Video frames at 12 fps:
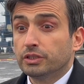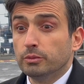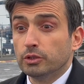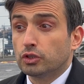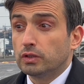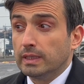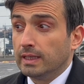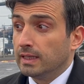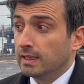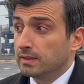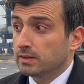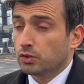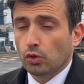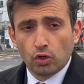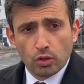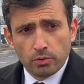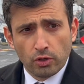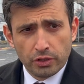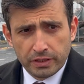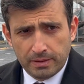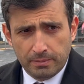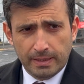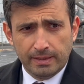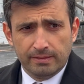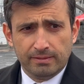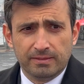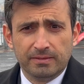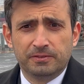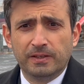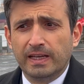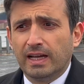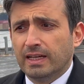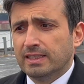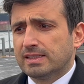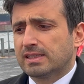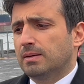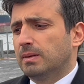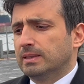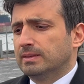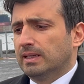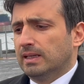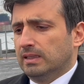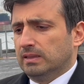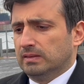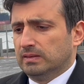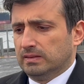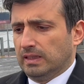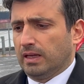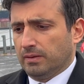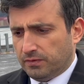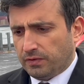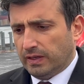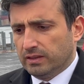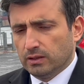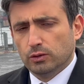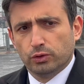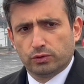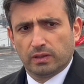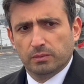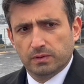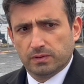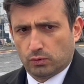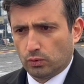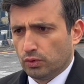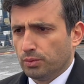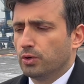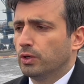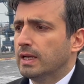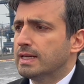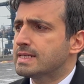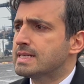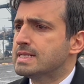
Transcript: Şimdi e, sona boy gibi ve aynı zamanda yani faydalı yük tabii sona boylar.